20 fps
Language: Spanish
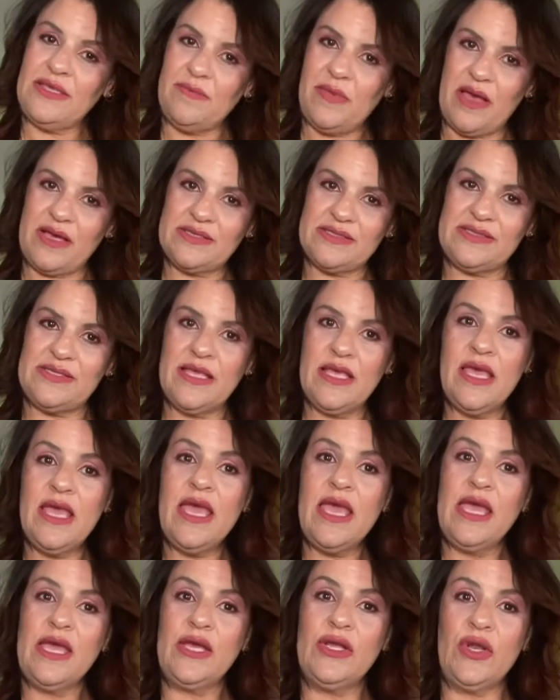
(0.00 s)
Box.
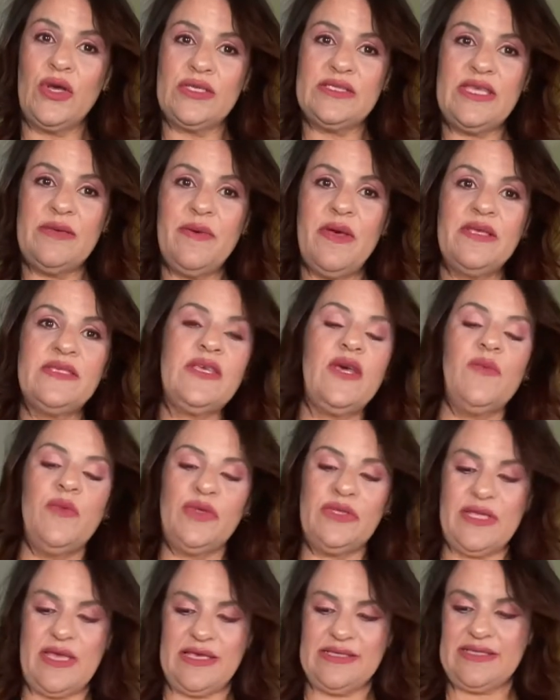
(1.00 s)
Box, como
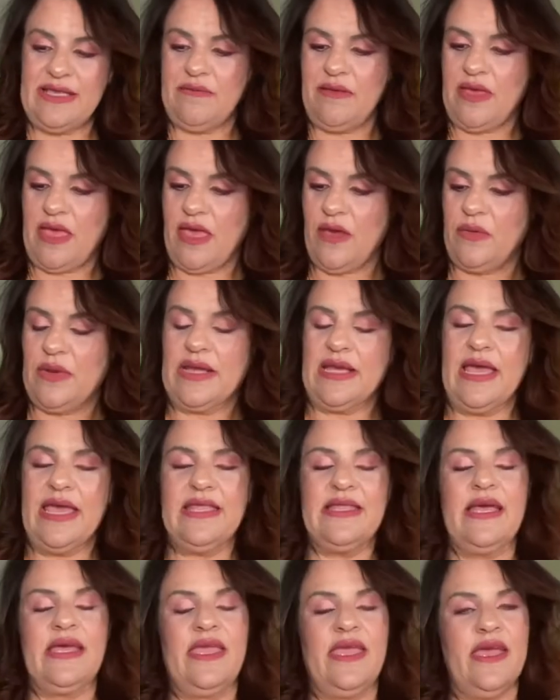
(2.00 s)
ustedes saben, es una
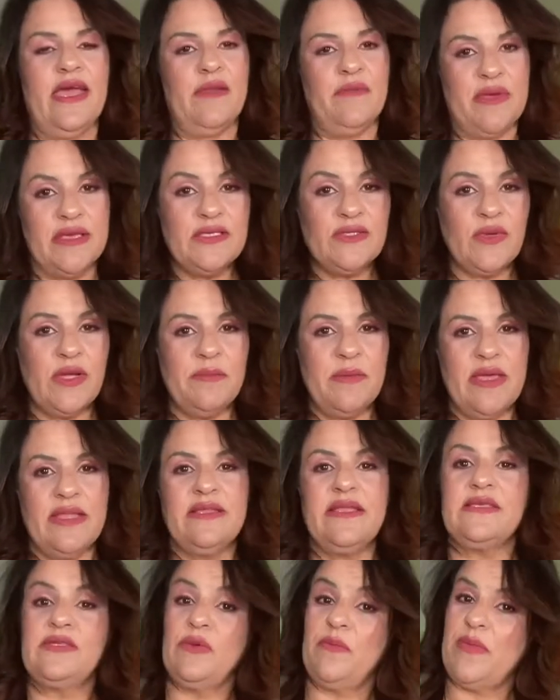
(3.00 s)
cajita que llega
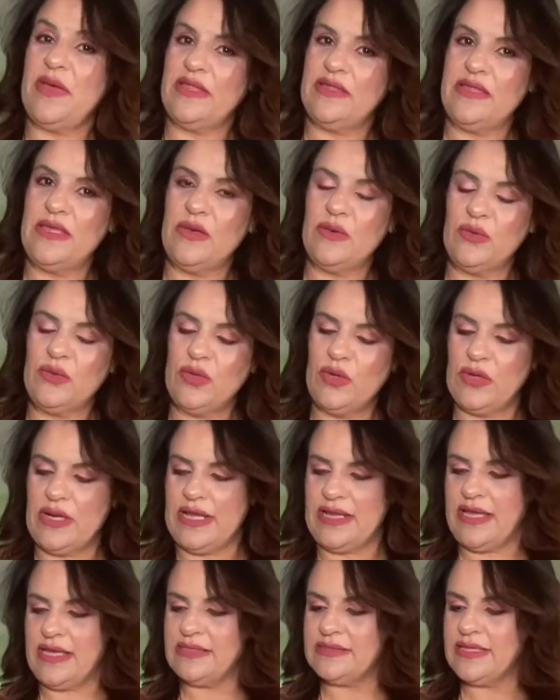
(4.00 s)
mensualmente, son 21
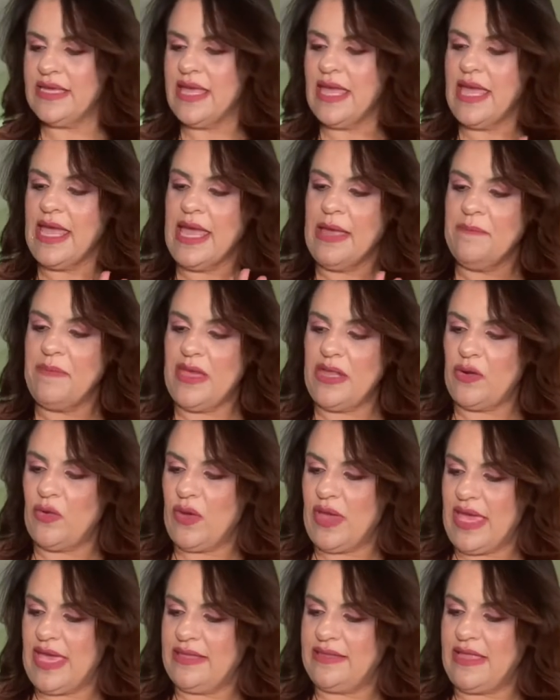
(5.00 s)
dólares,
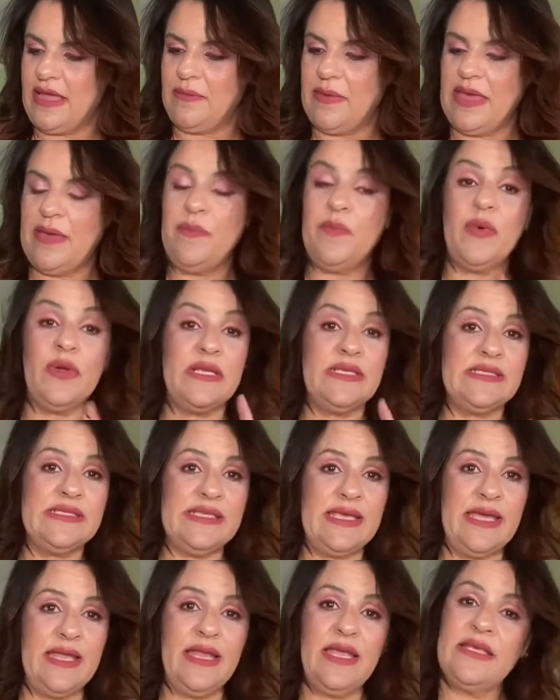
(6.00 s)
pero esta vez por
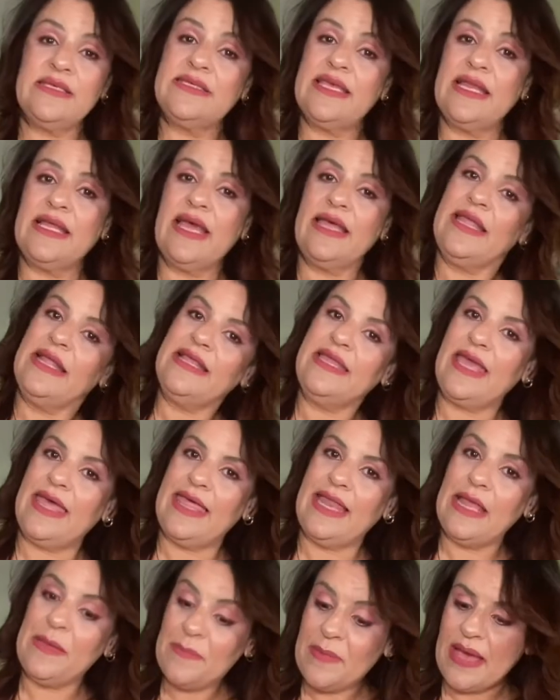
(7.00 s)
ser cerca del Día
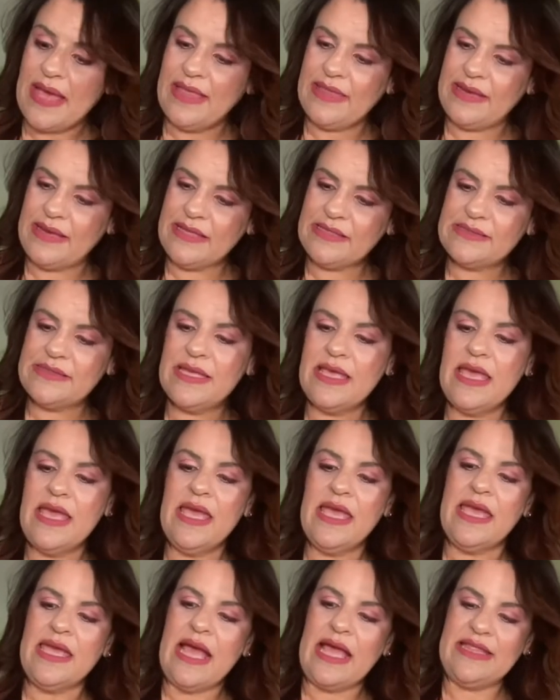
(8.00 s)
de las Madres,
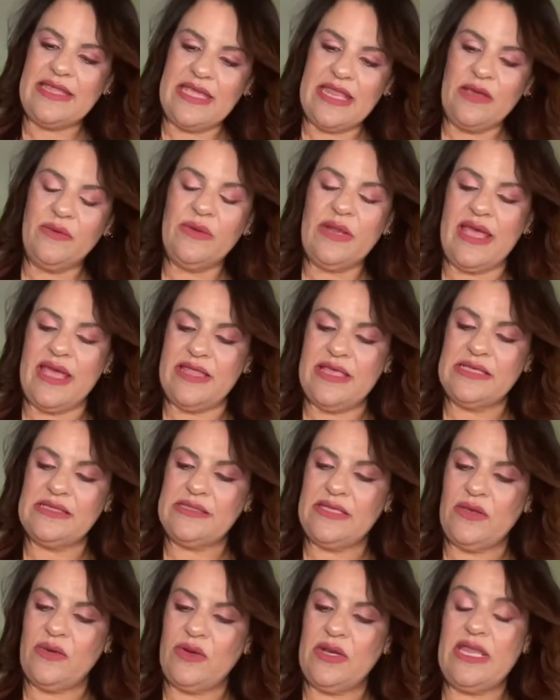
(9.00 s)
tienen una
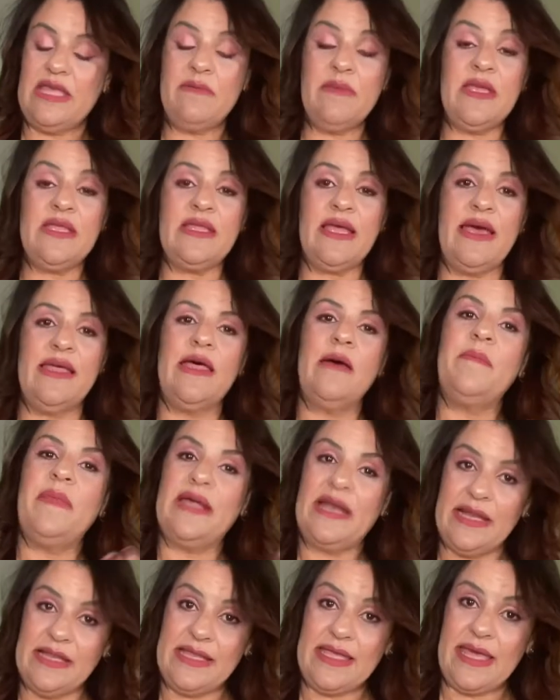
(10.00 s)
edición limitada
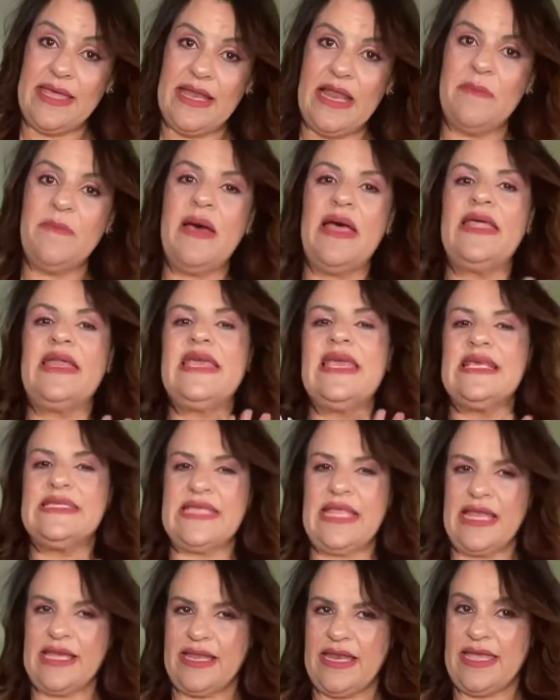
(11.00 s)
para el Día de las Madres y
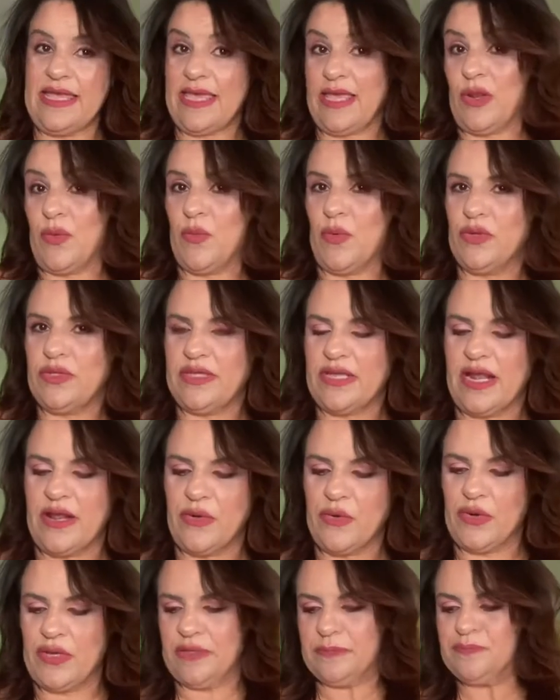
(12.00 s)
esa es la que les quiero
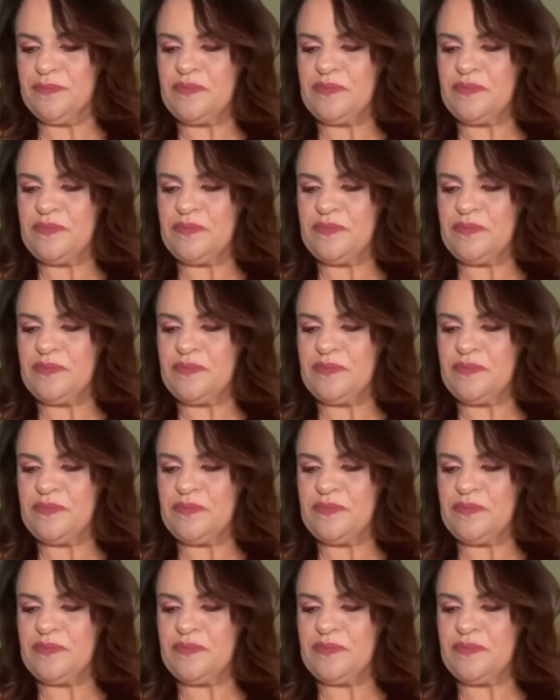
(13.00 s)
mostrar hoy.